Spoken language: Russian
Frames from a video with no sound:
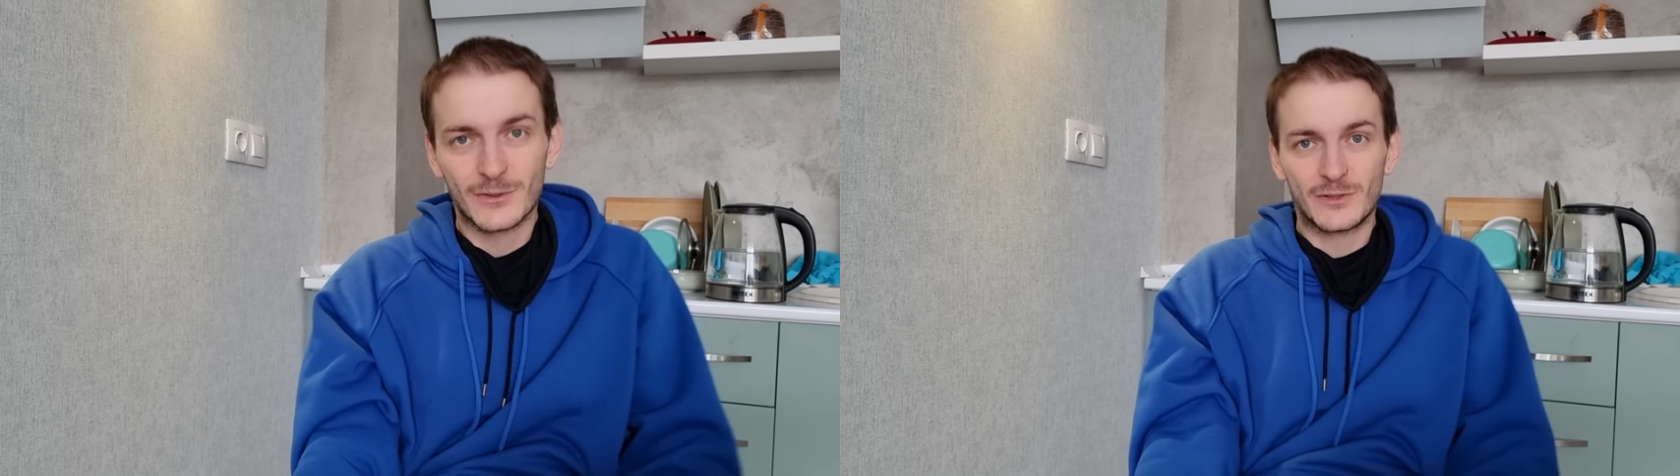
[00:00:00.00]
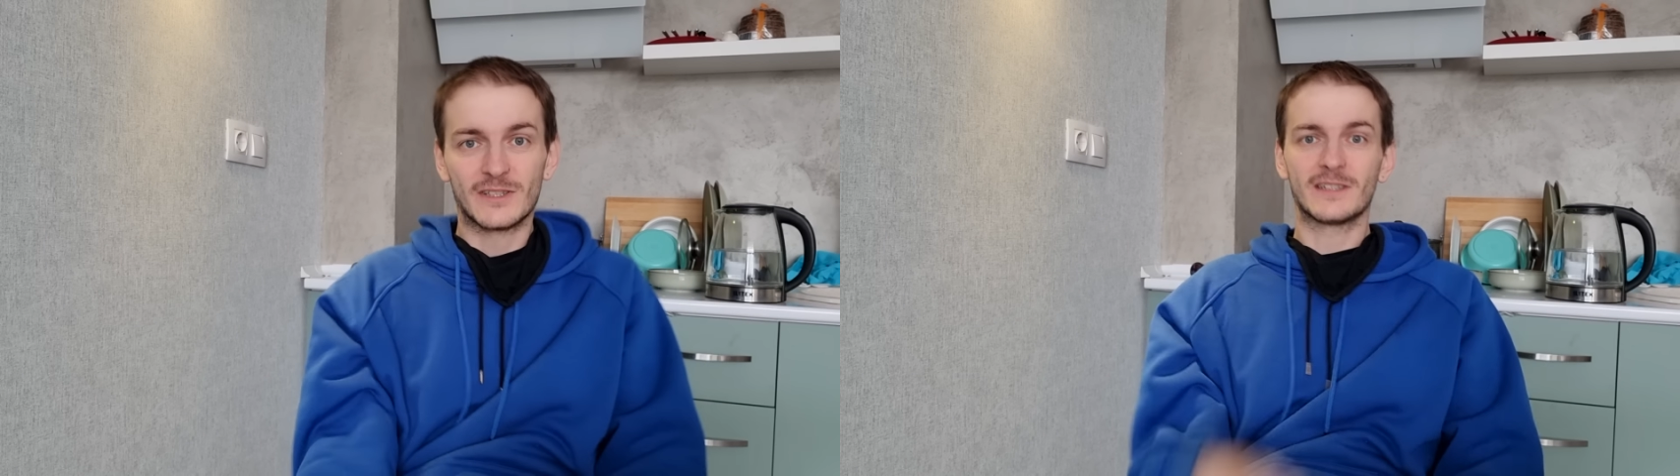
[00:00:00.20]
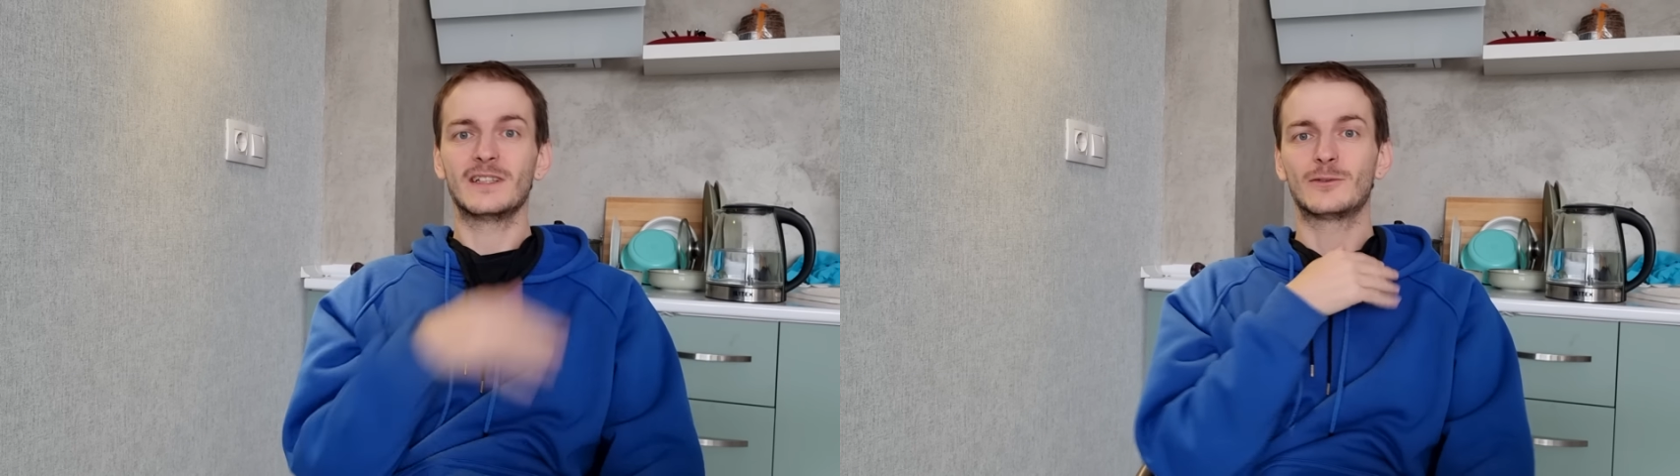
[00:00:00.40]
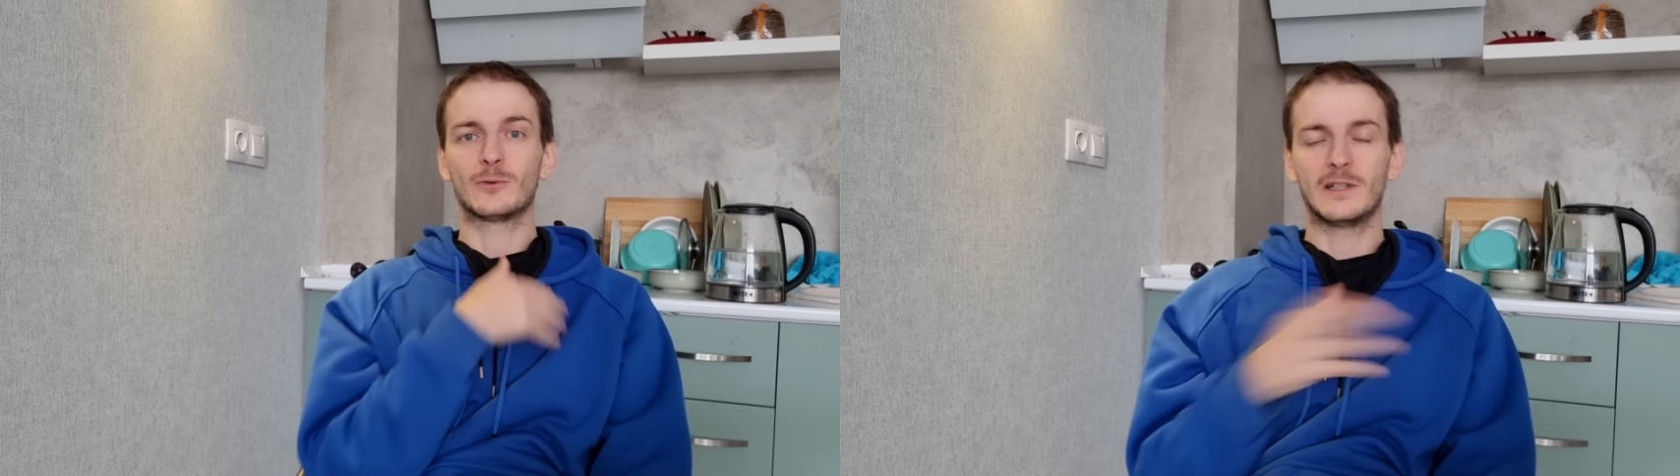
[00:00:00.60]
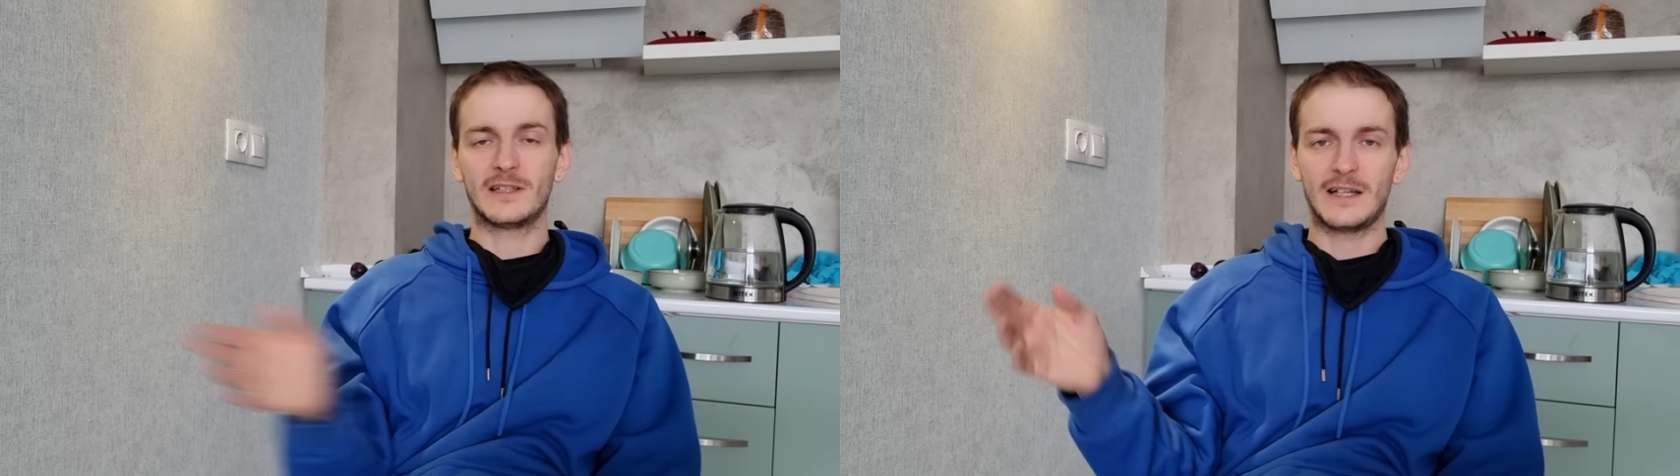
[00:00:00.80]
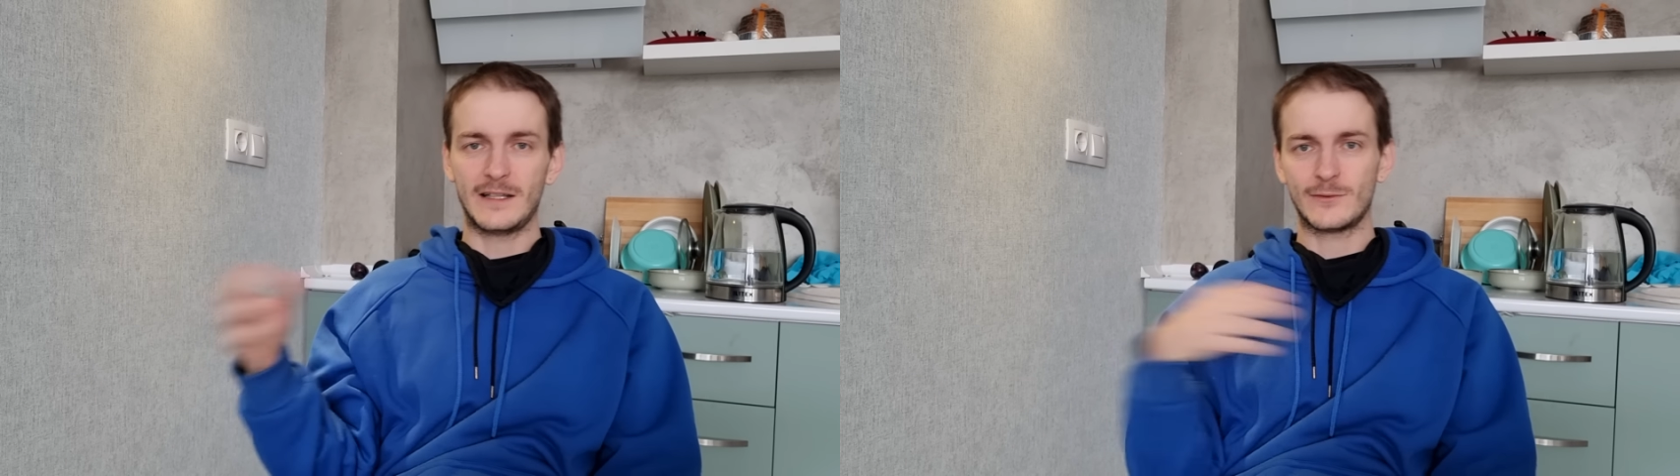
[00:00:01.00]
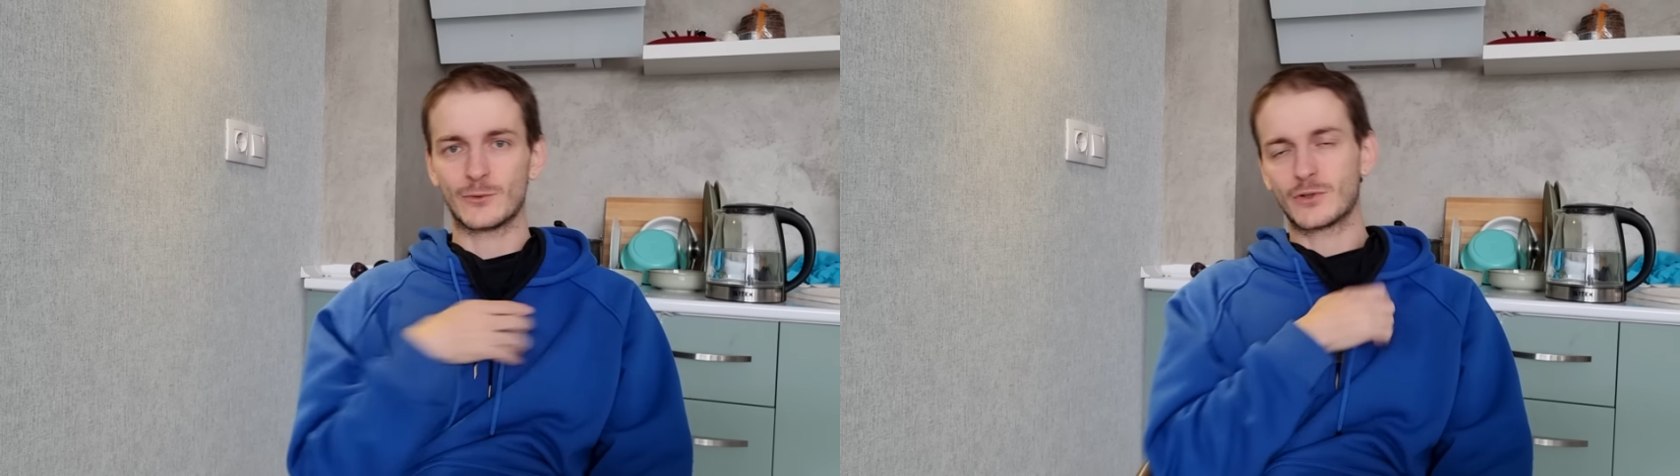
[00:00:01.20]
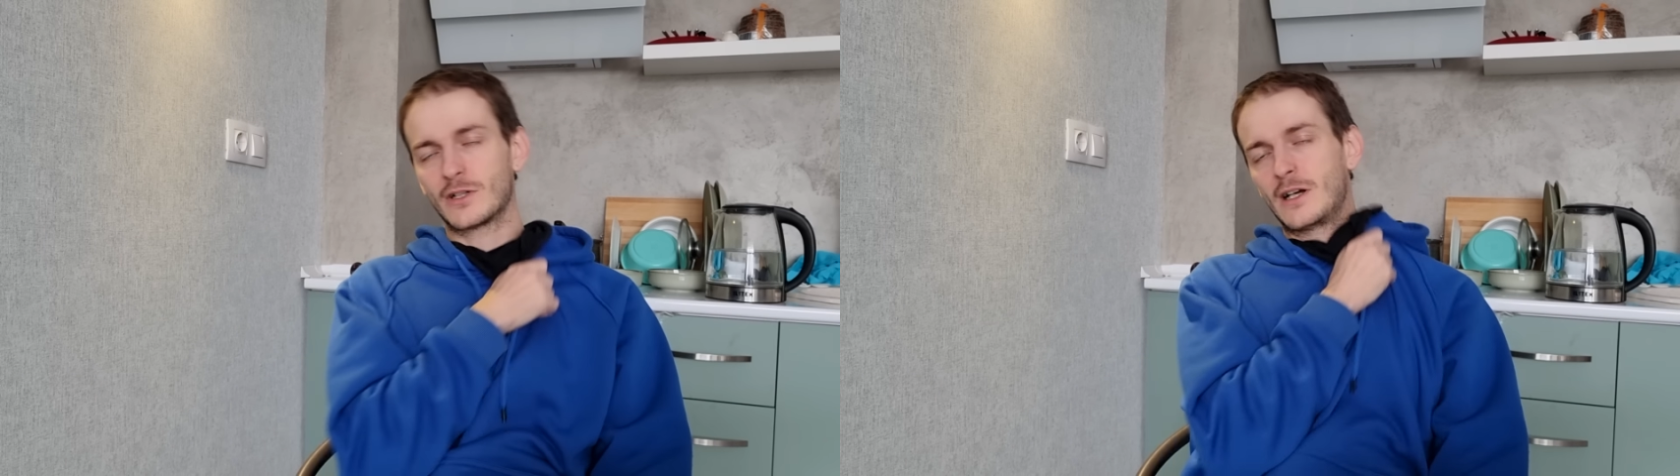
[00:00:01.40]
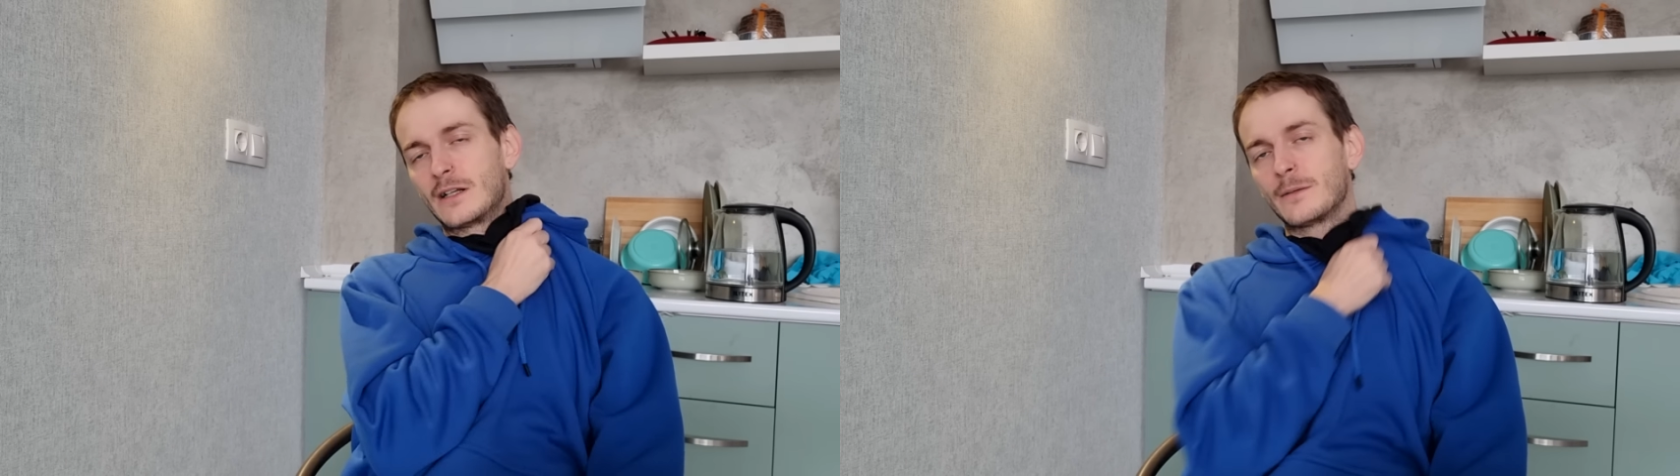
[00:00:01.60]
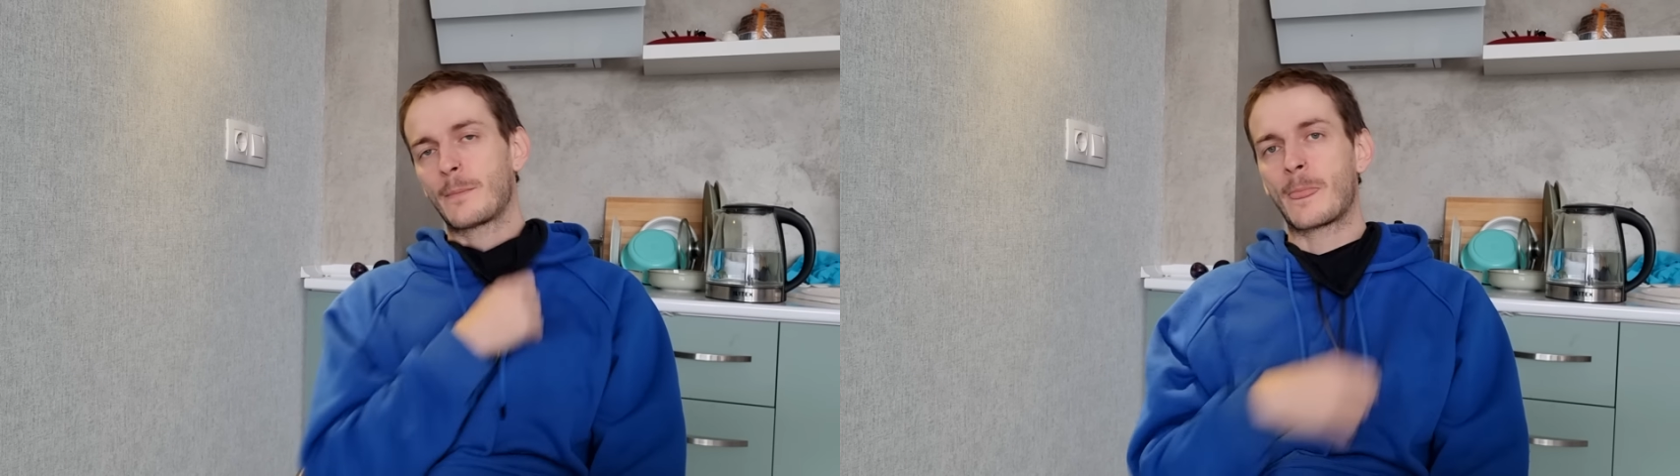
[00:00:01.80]
То есть интернет тут летает, все
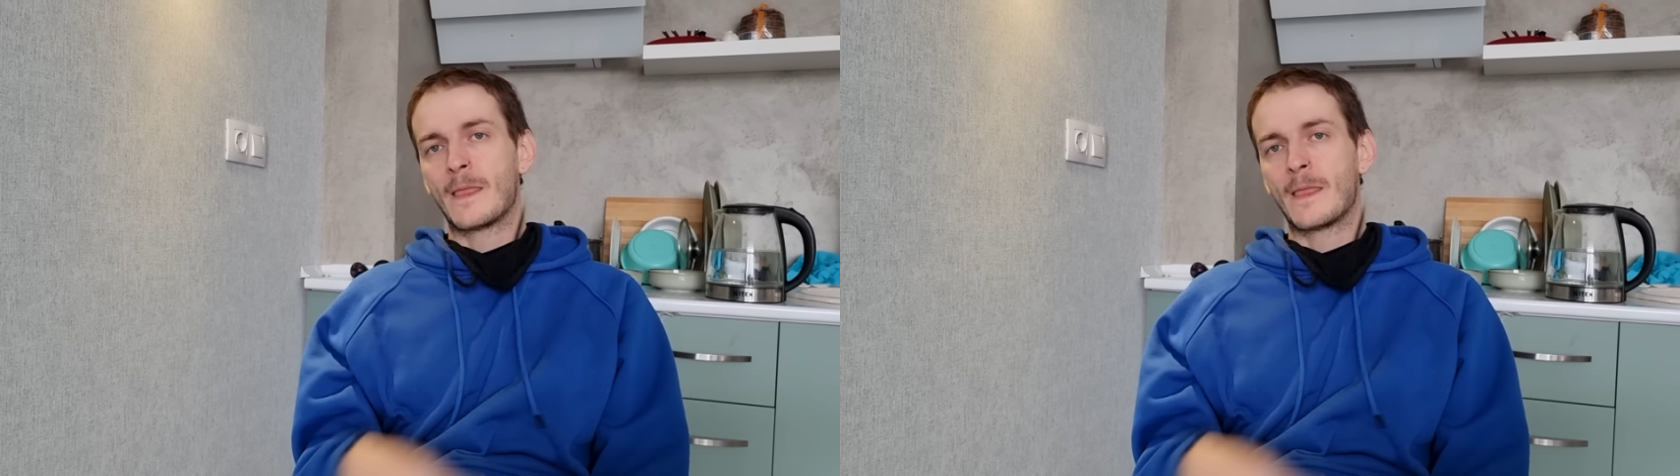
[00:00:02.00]
шикарно.